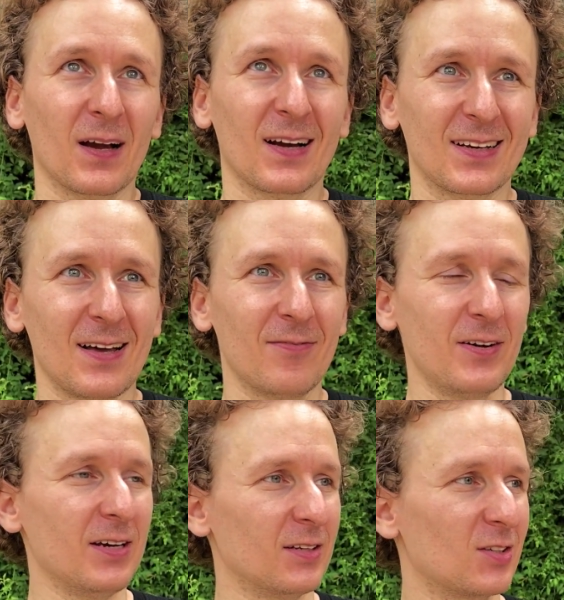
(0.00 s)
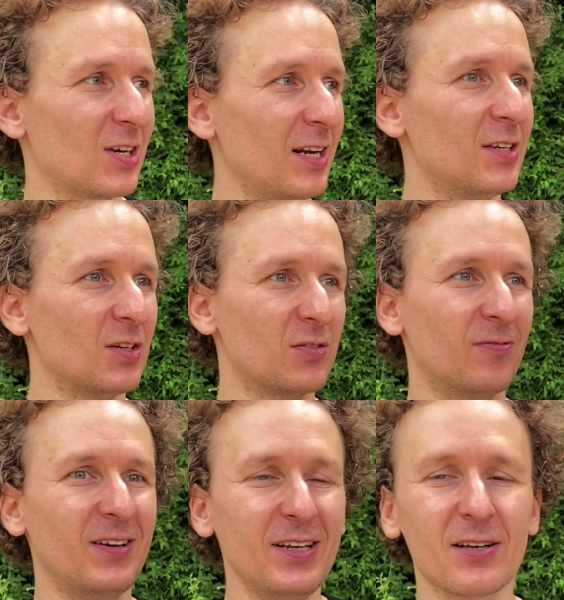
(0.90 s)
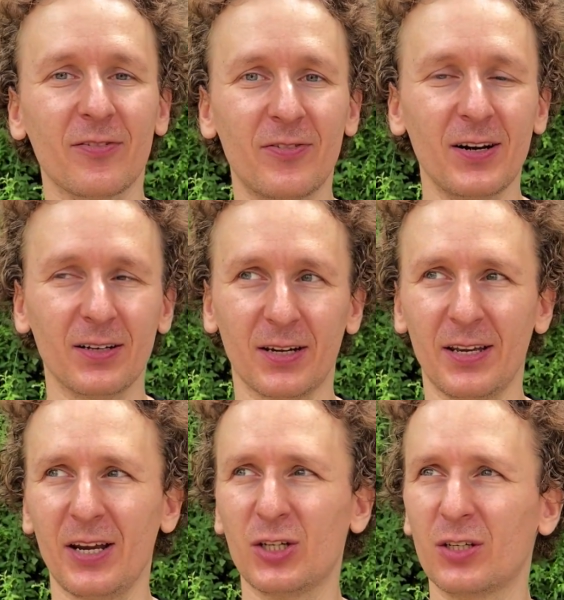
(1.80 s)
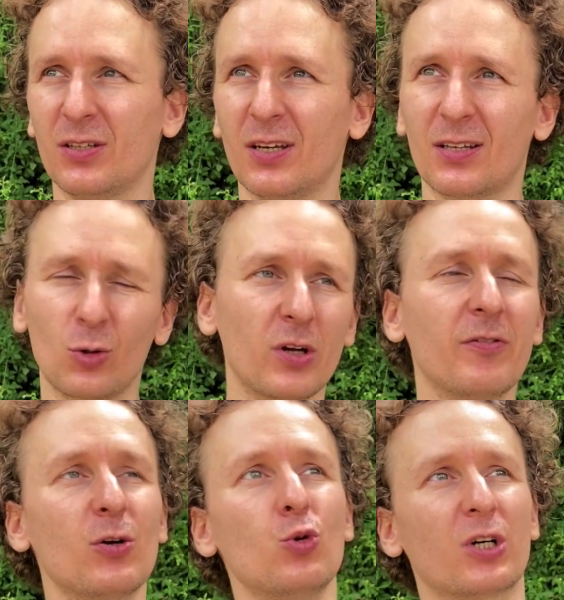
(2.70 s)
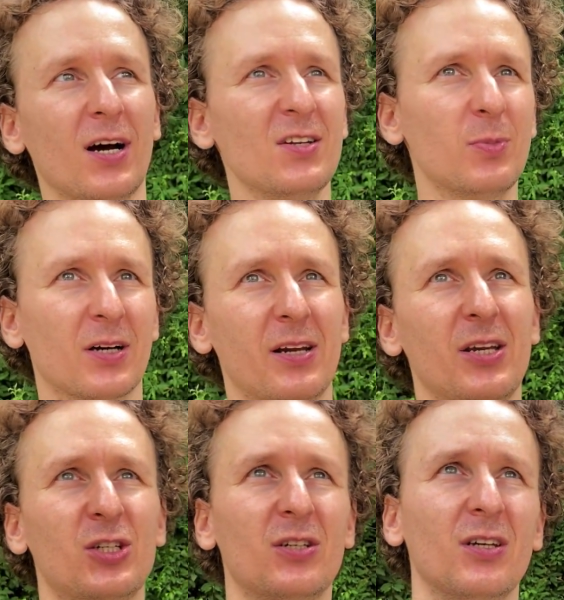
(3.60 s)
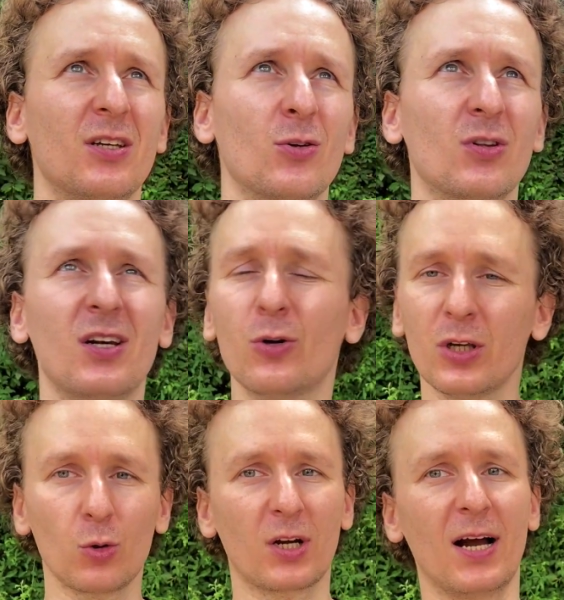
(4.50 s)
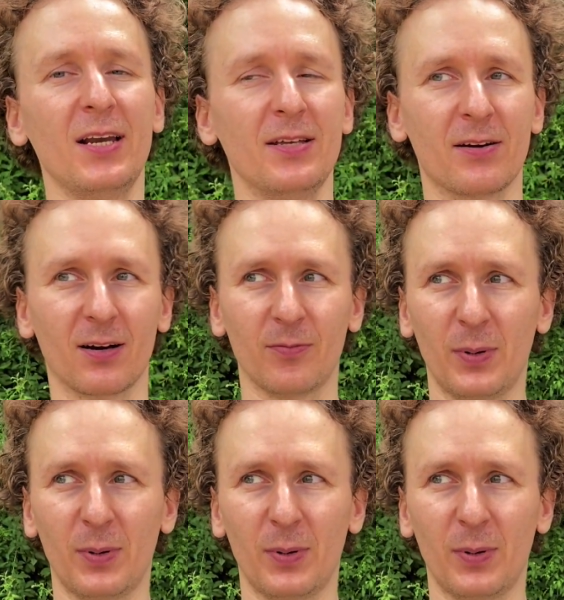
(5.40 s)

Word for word: когда вы целитесь в лидеров рынка, и речь, это только верхушка айсберга, речь идет далеко не только о лидерах.